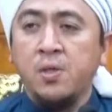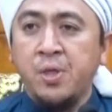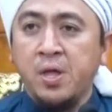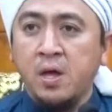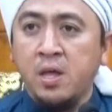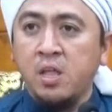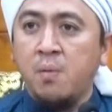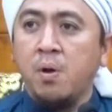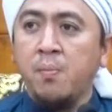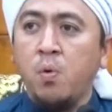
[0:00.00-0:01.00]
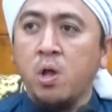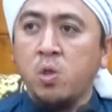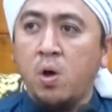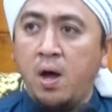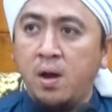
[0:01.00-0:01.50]
ketika kita berbuat
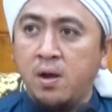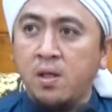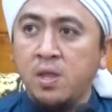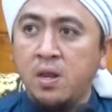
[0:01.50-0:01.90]
taat dan